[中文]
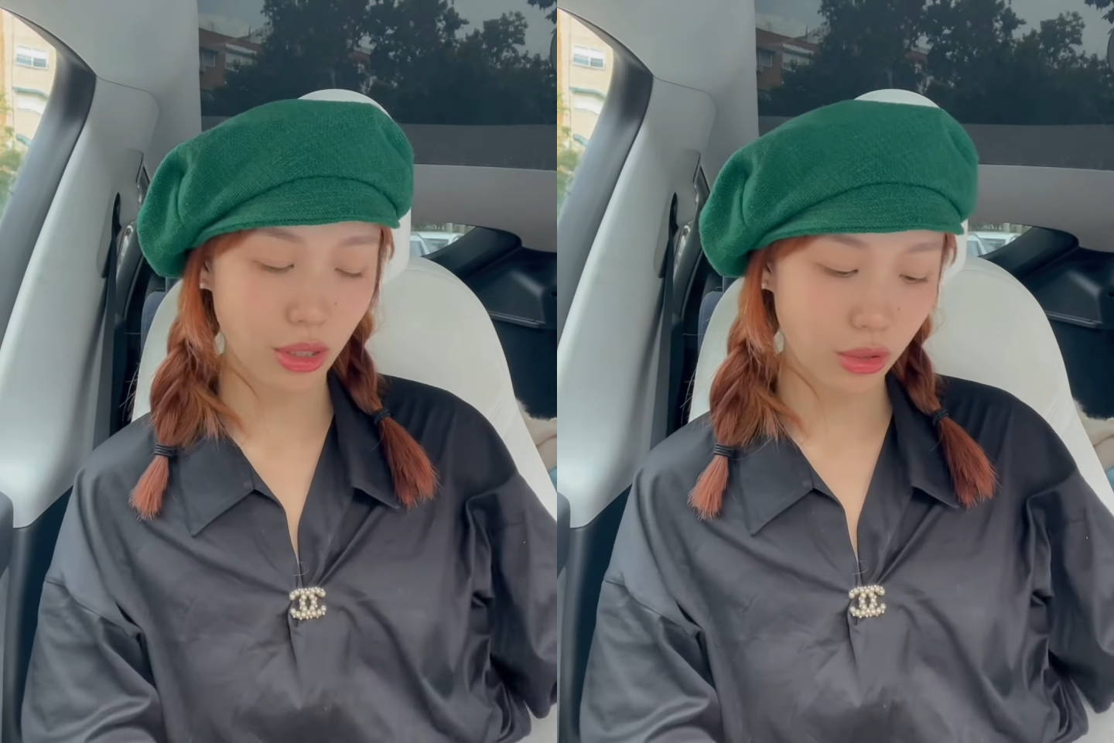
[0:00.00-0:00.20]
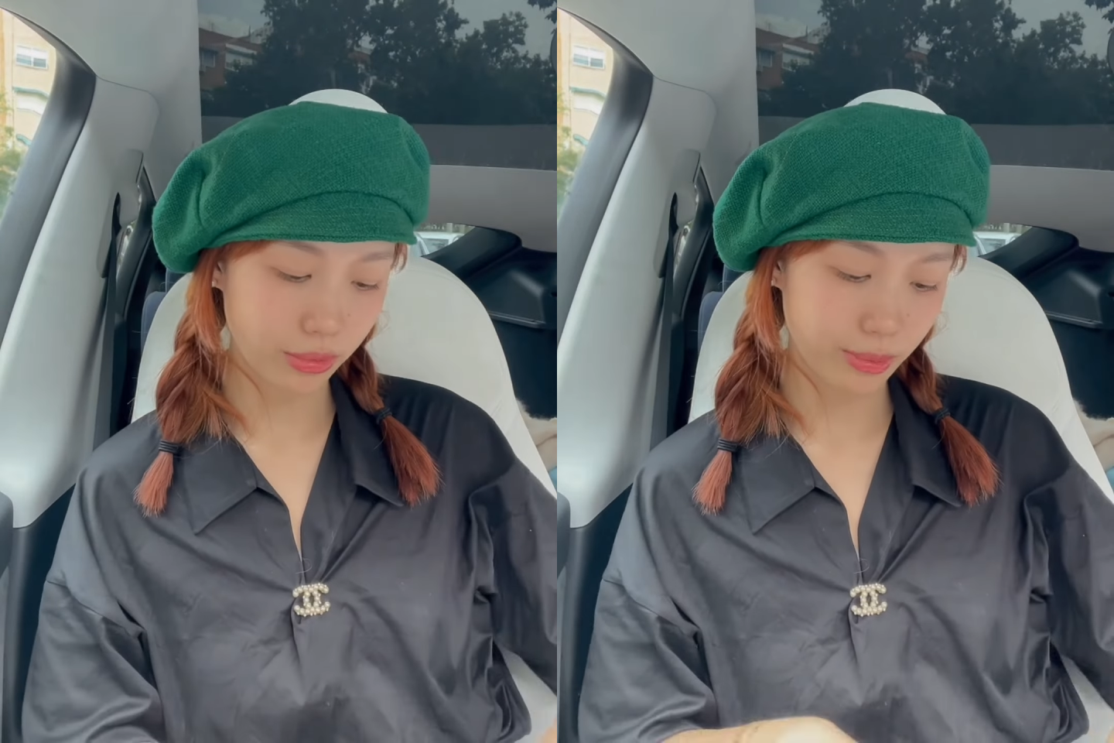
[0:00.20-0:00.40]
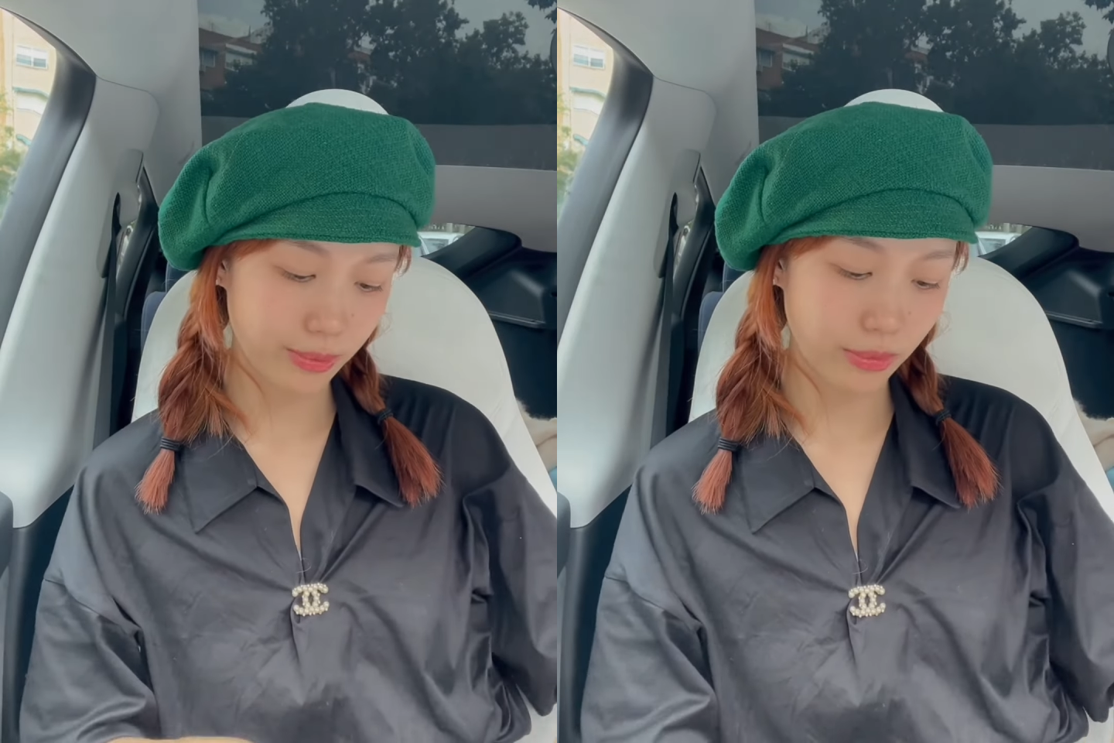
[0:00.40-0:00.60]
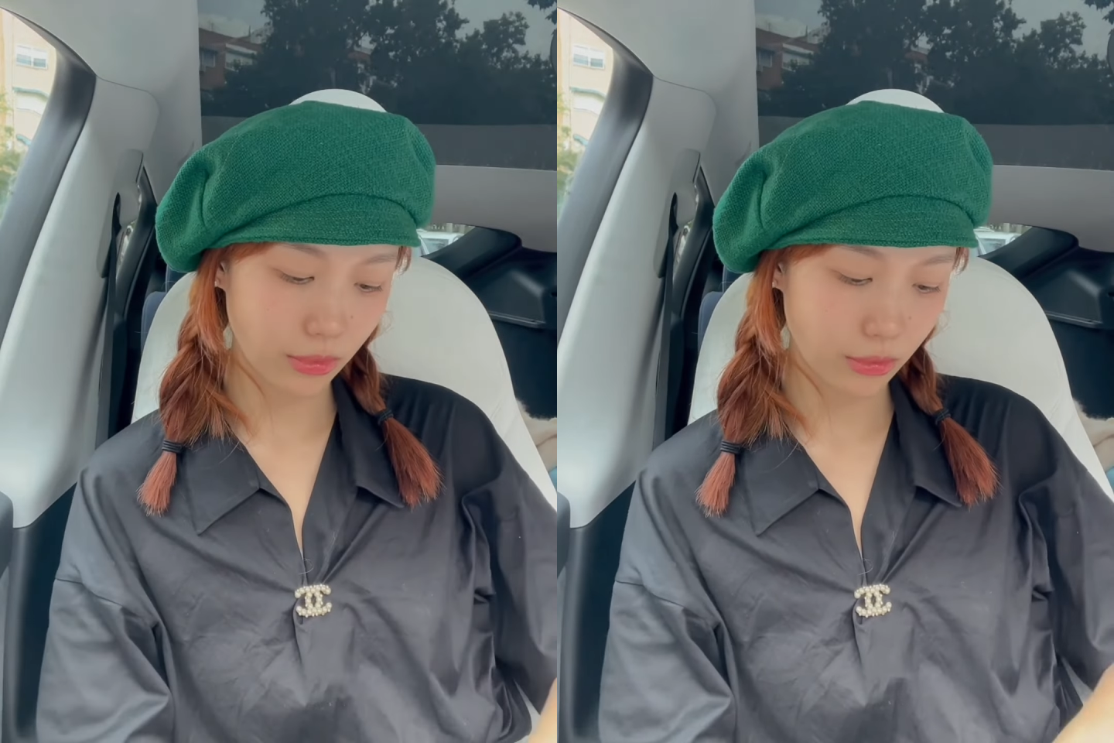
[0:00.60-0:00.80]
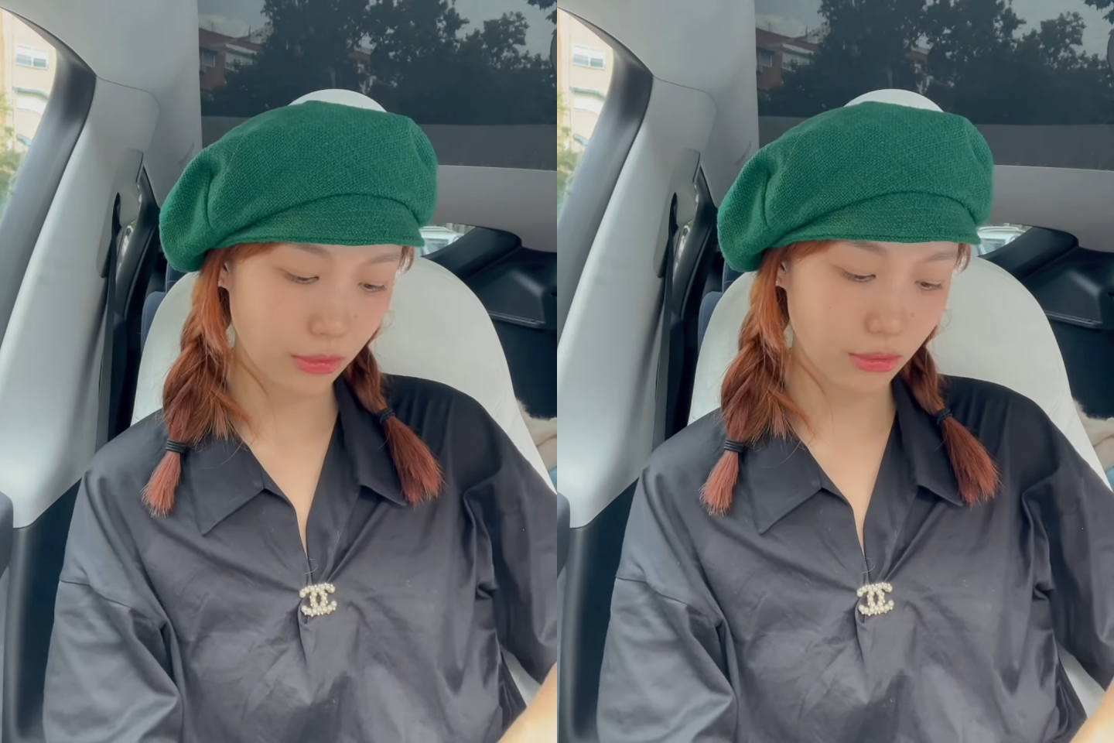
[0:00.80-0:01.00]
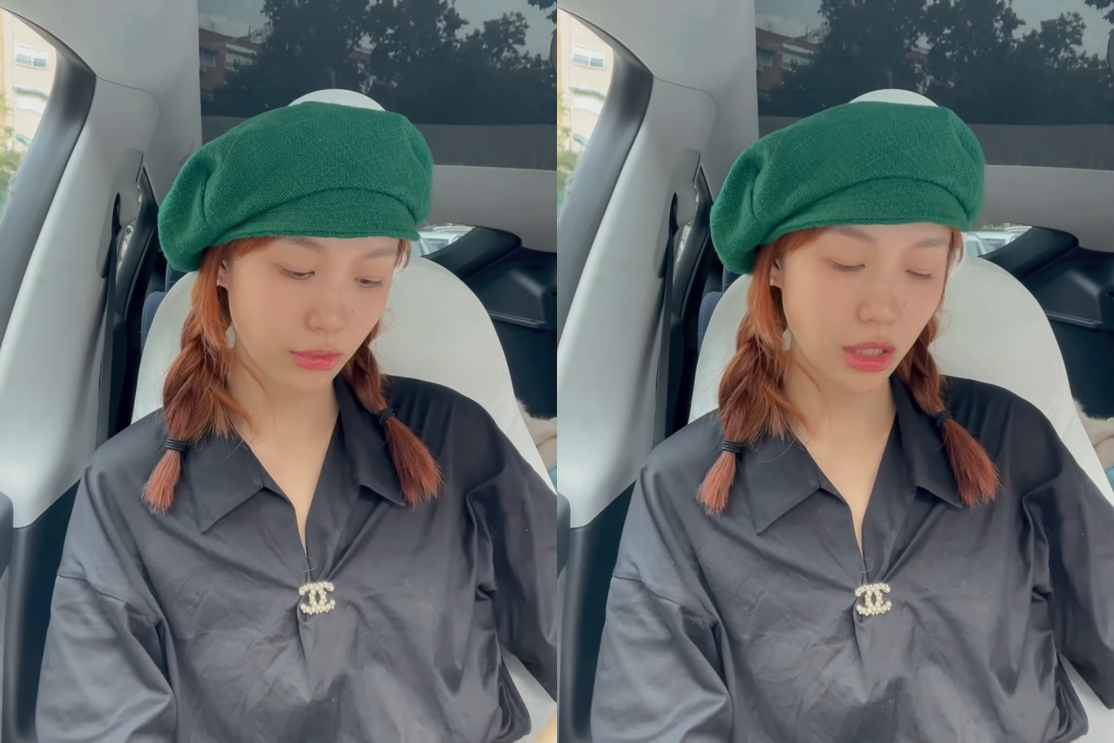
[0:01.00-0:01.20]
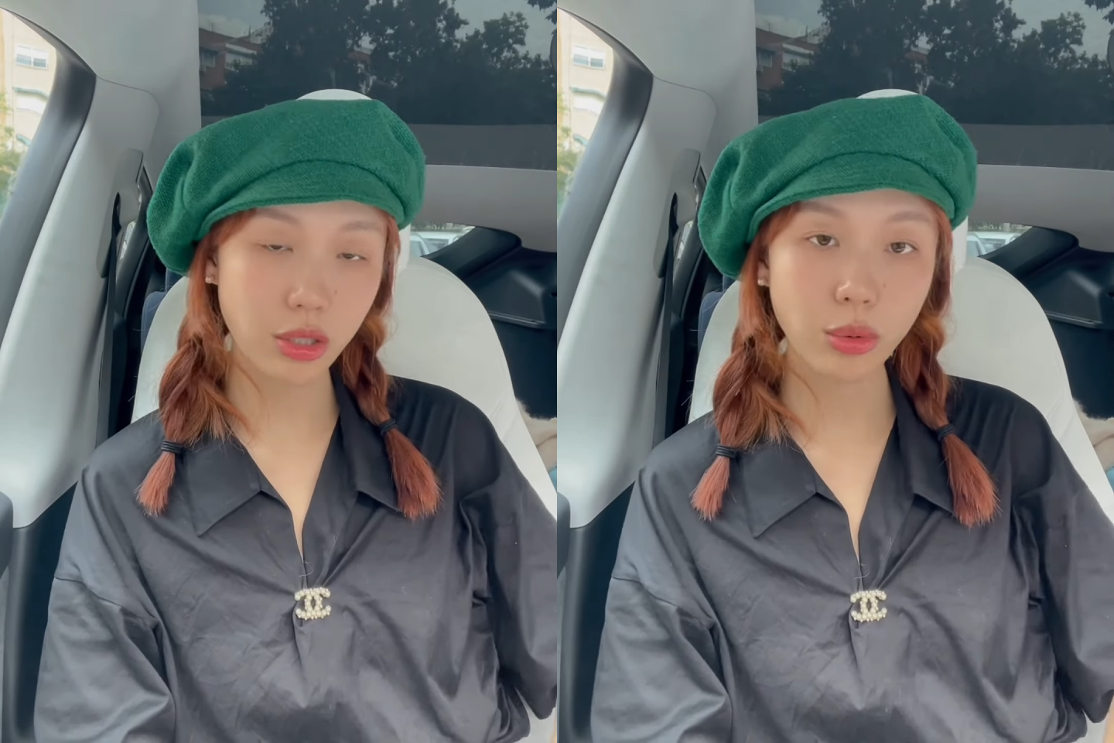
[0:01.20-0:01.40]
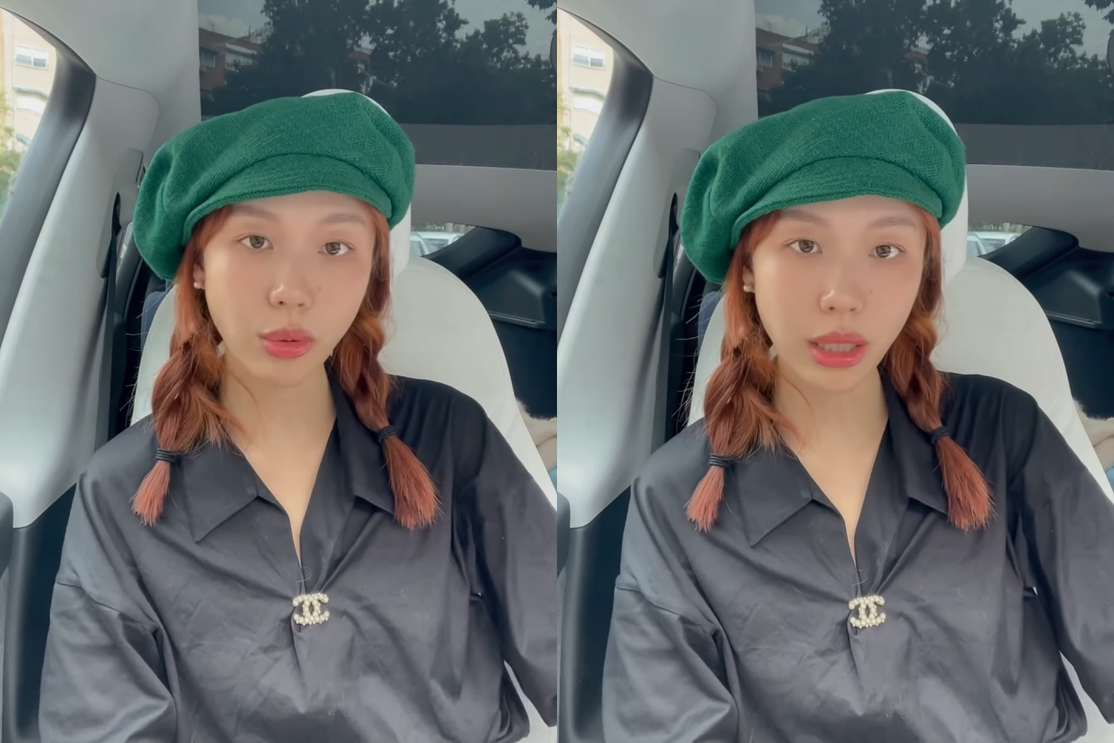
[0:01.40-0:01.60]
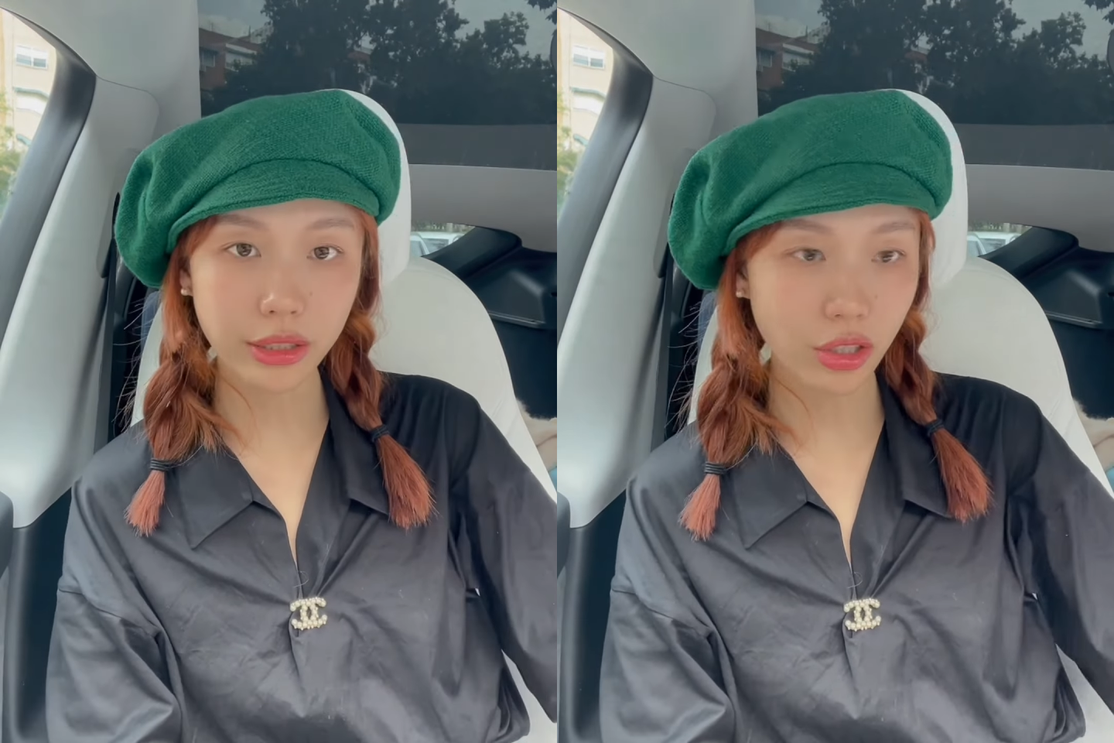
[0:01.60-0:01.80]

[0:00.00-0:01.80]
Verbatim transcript: 较，嗯，生活化的